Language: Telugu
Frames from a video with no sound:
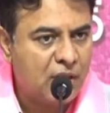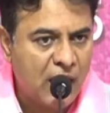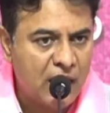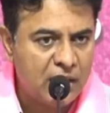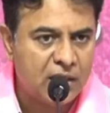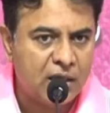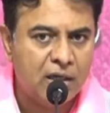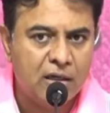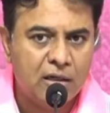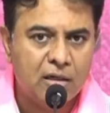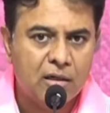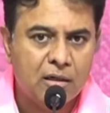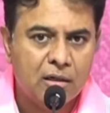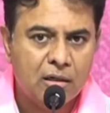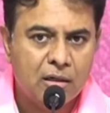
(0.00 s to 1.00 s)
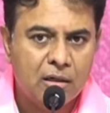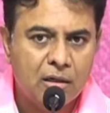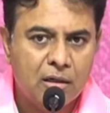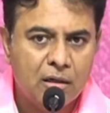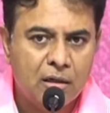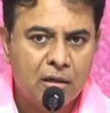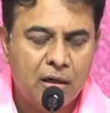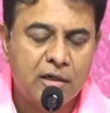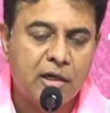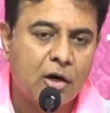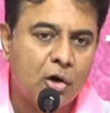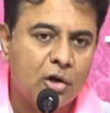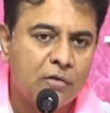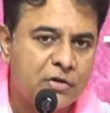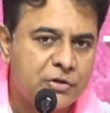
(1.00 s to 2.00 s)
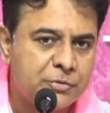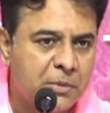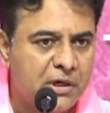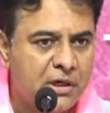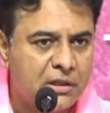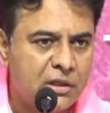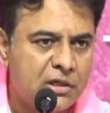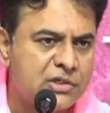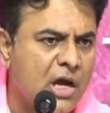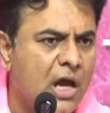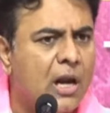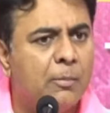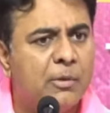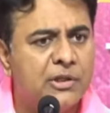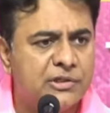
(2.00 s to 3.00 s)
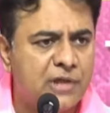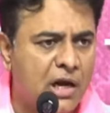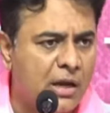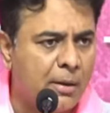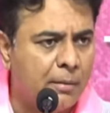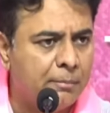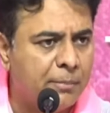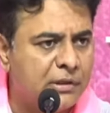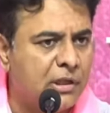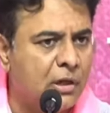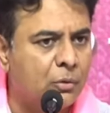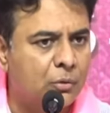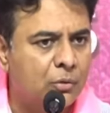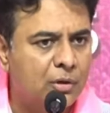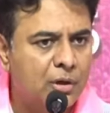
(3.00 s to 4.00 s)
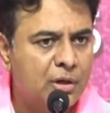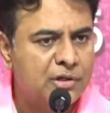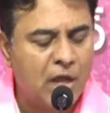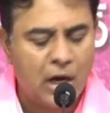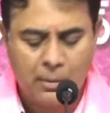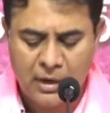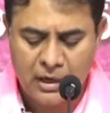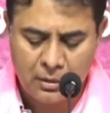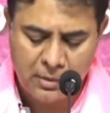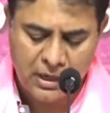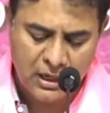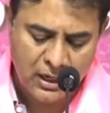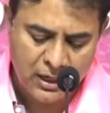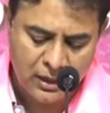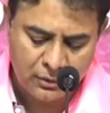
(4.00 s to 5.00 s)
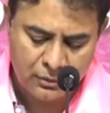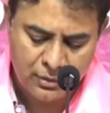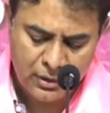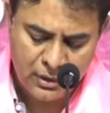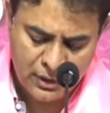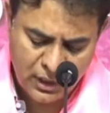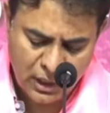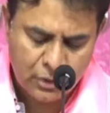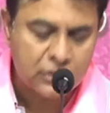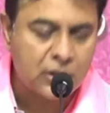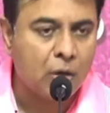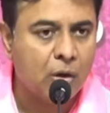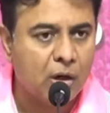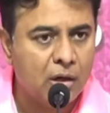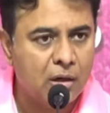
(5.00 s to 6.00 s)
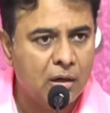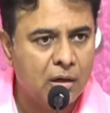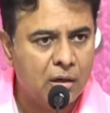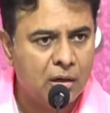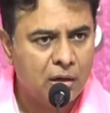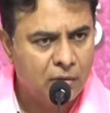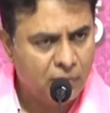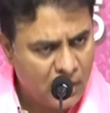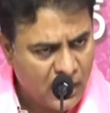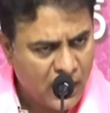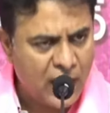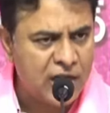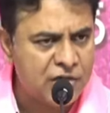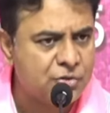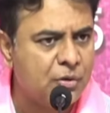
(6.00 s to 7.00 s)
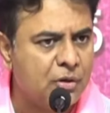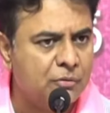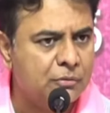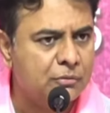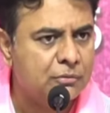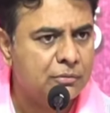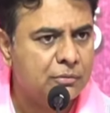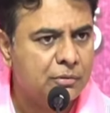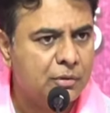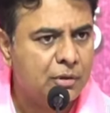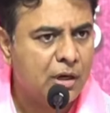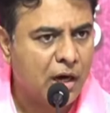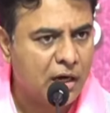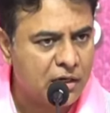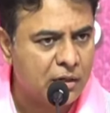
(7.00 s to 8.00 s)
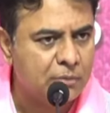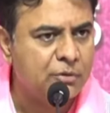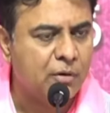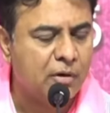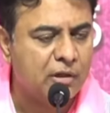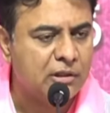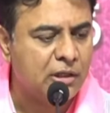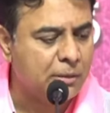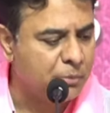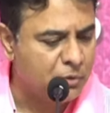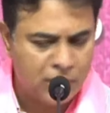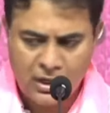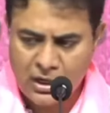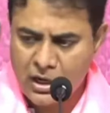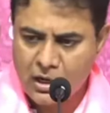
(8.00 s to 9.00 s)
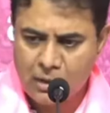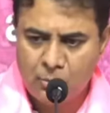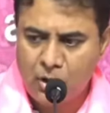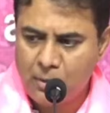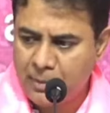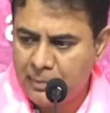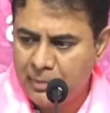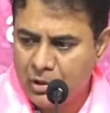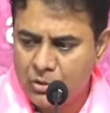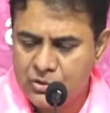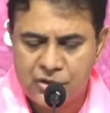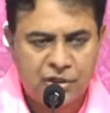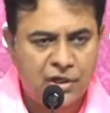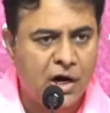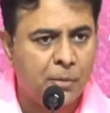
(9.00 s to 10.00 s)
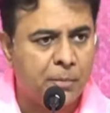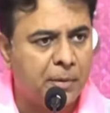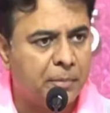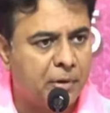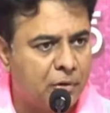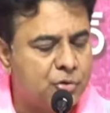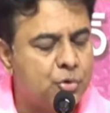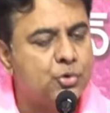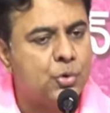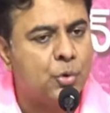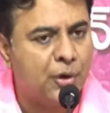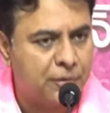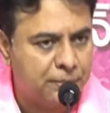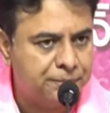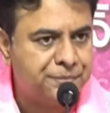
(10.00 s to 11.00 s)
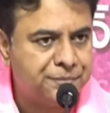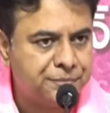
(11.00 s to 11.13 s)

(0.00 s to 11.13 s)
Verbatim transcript: దానికి రిటర్న్ ఆన్ ఇన్వెస్ట్మెంట్ ఏందని చాలామంది చాలా పెద్దలు చాలా మాటలు మాట్లాడినారు నేను అడుగుతా ఉన్నా ఇవాళ కాళేశ్వరం కట్టడం తర్వాత ఇప్పుడు నిన్నగాక మొన్న పేపర్లో వచ్చి ఈనాడు పేపర్లో చూసుకోండి